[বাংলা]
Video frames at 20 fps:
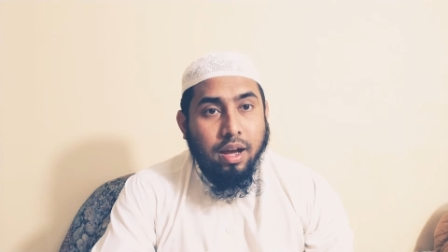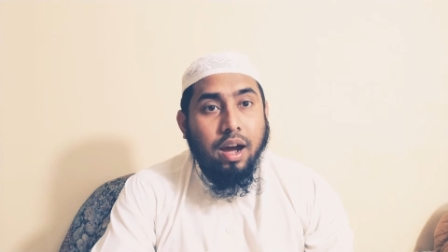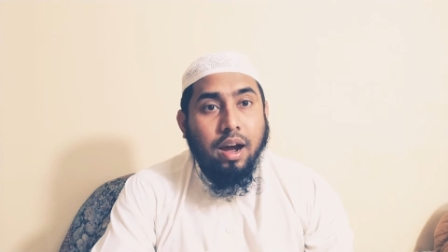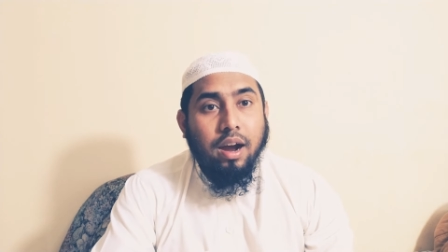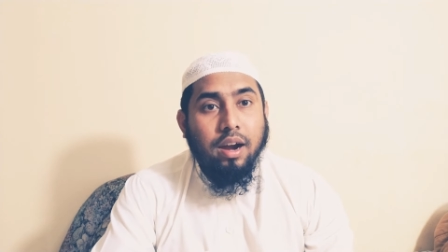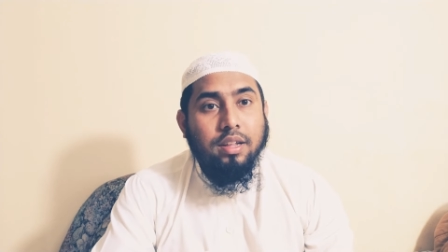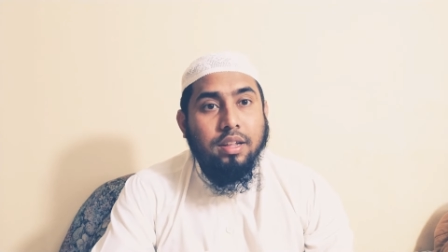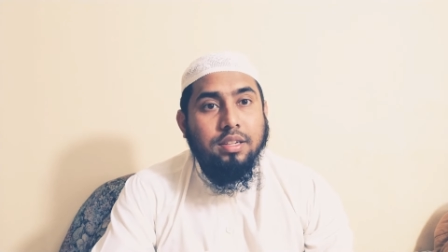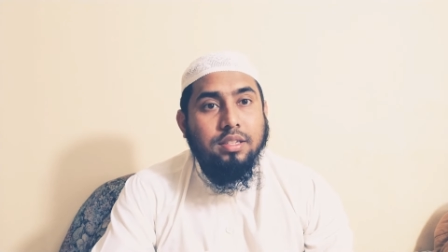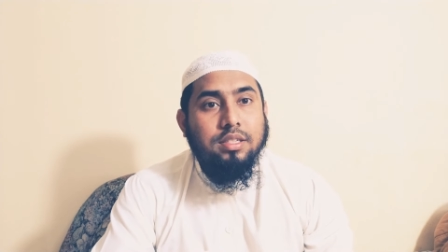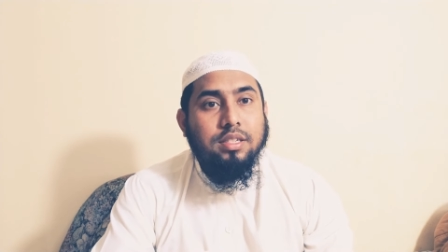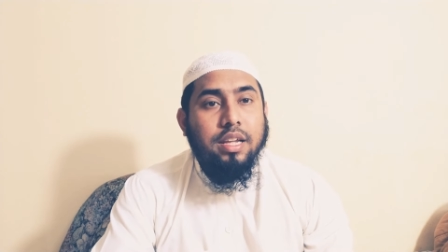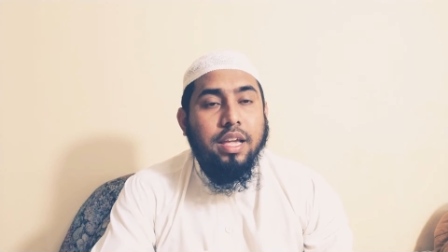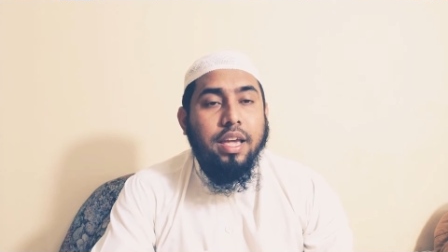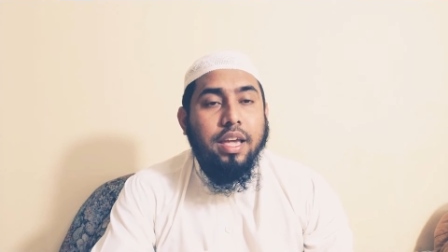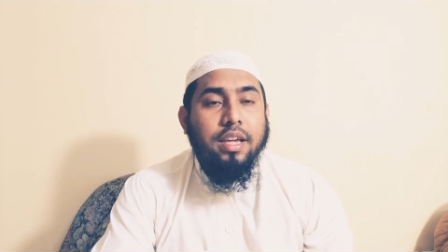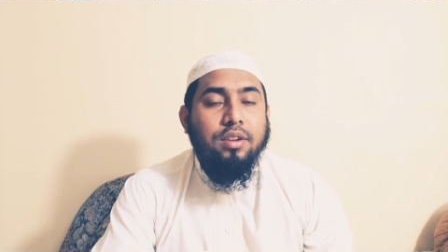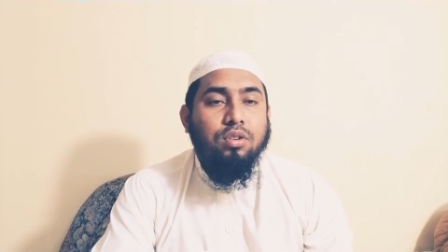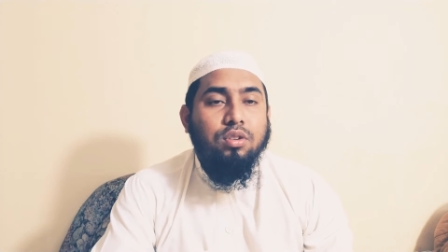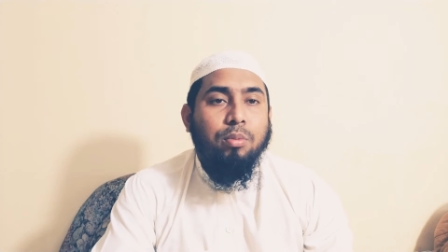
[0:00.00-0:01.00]
আর
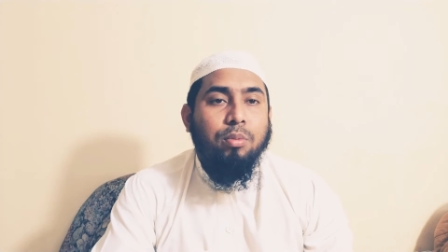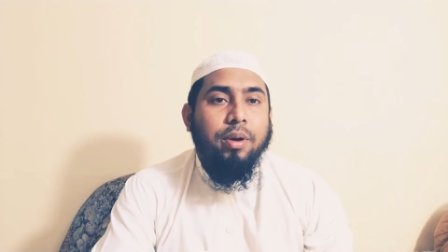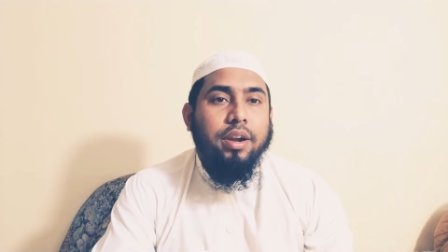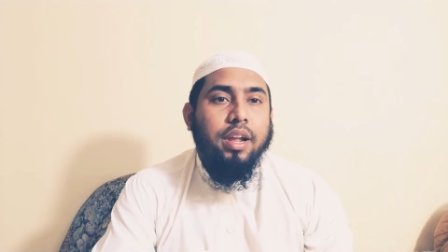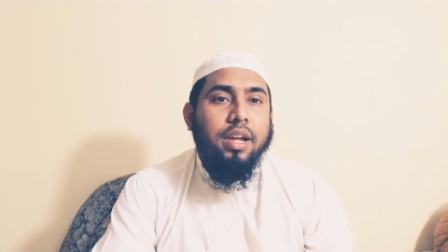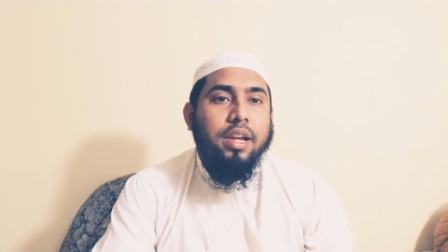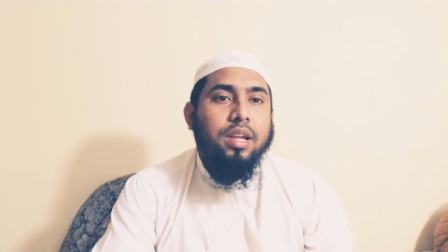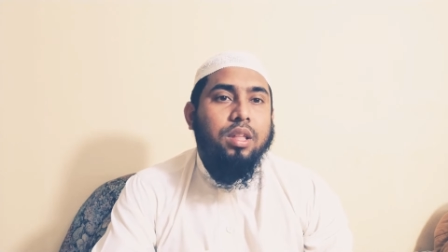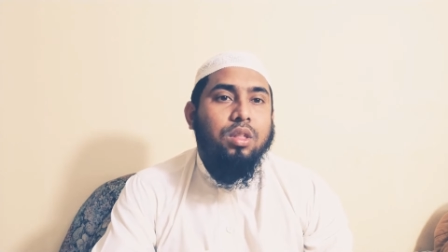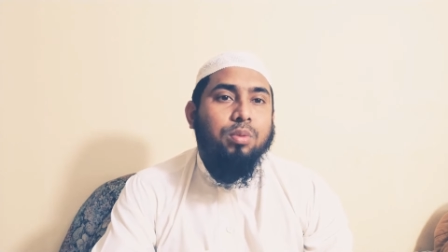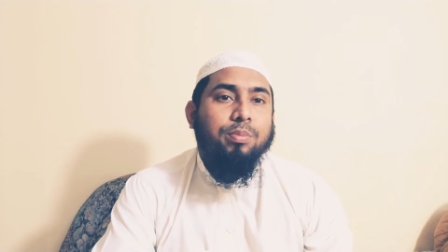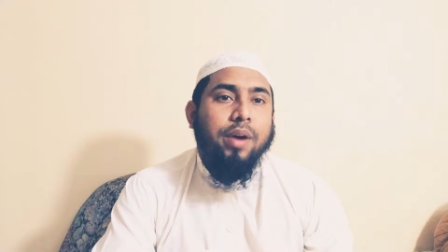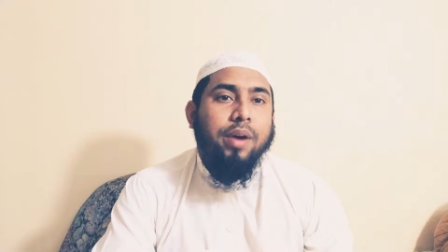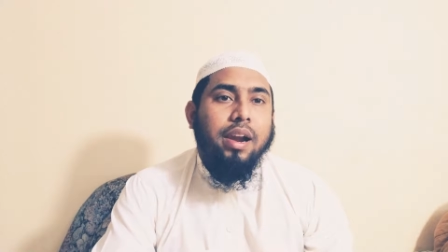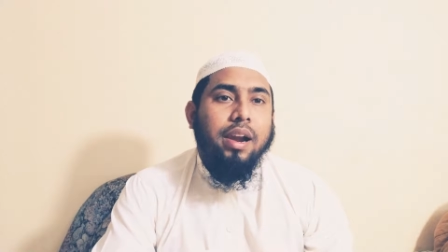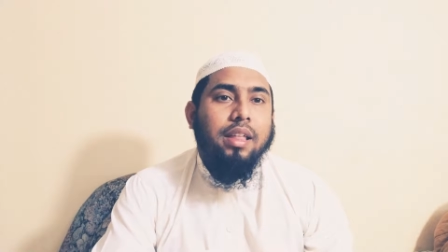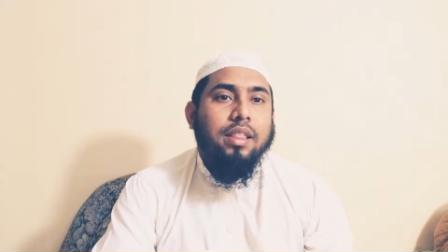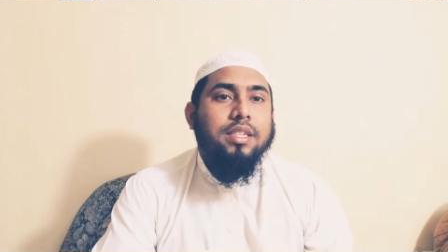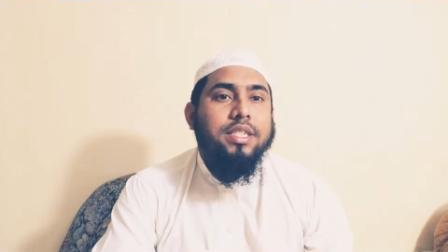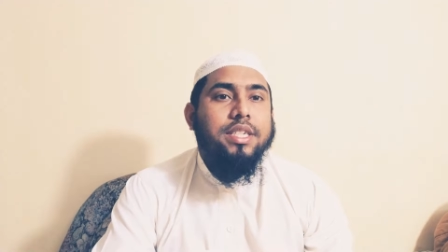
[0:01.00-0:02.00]
এই সময়টা কিন্তু
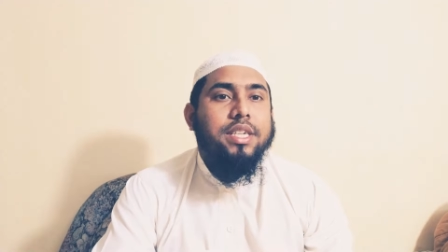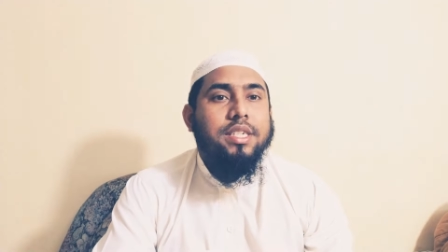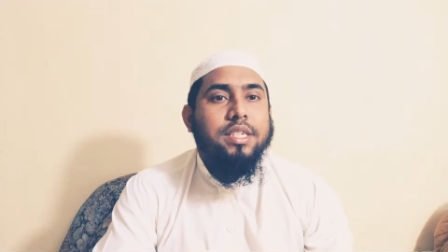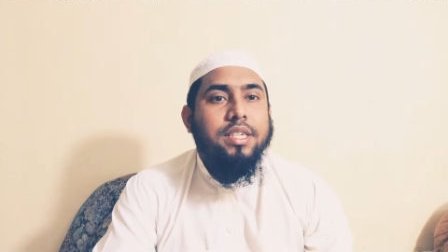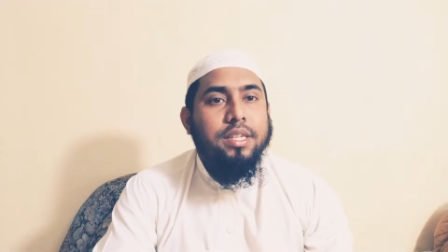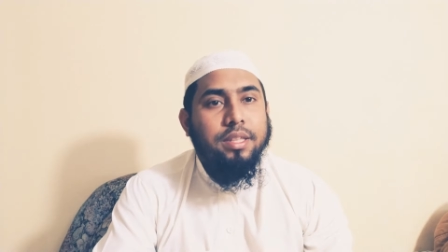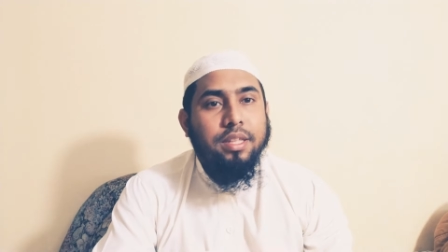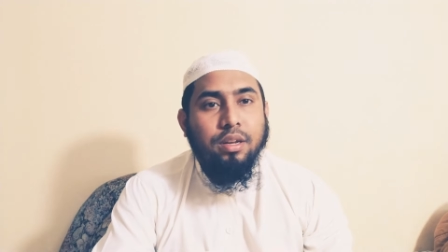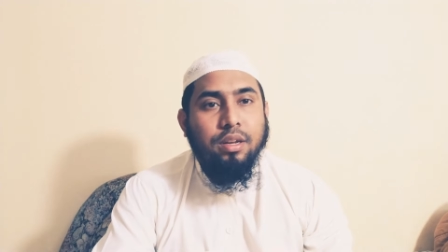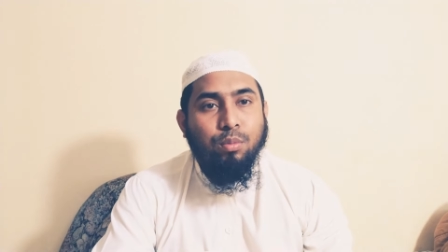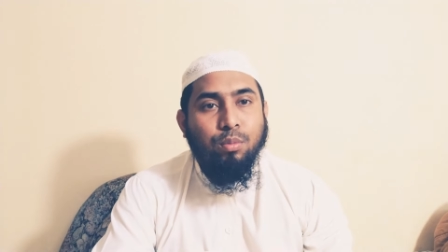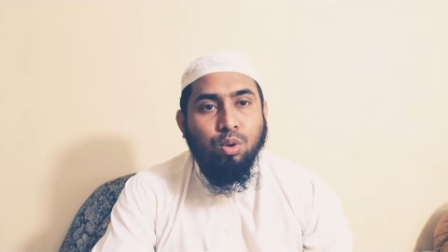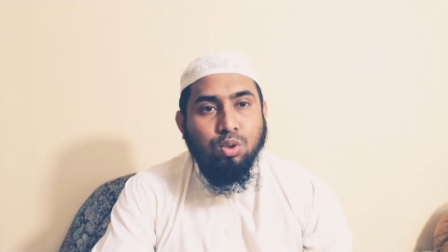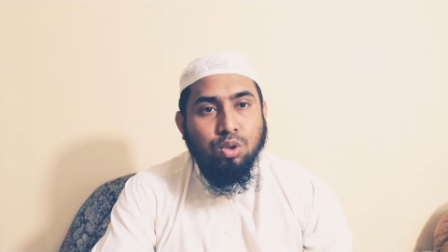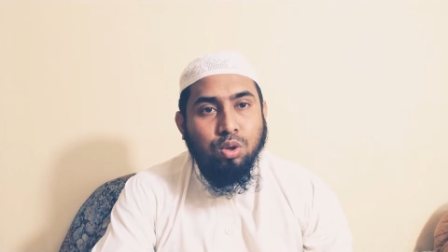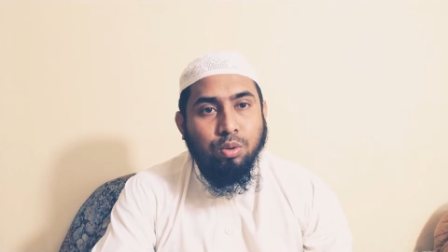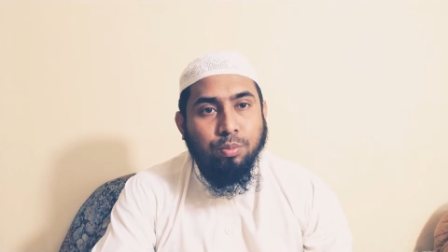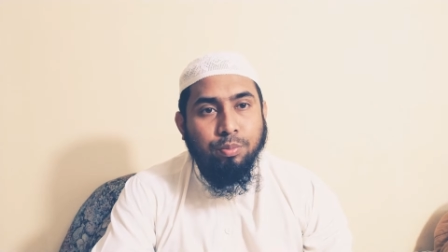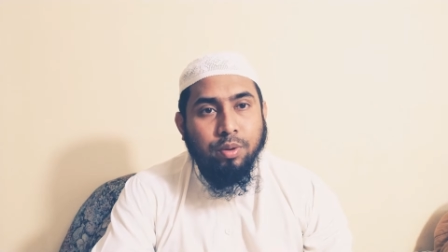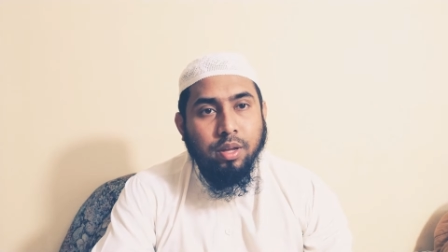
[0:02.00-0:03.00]
বাংলাদেশের শীতের
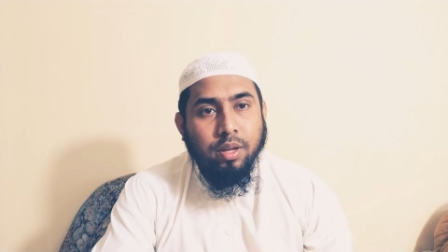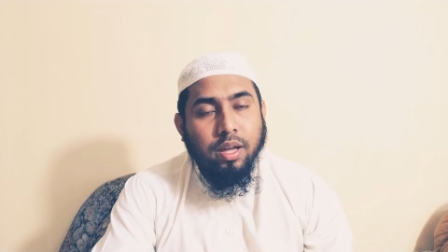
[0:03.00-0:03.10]
মৌসুম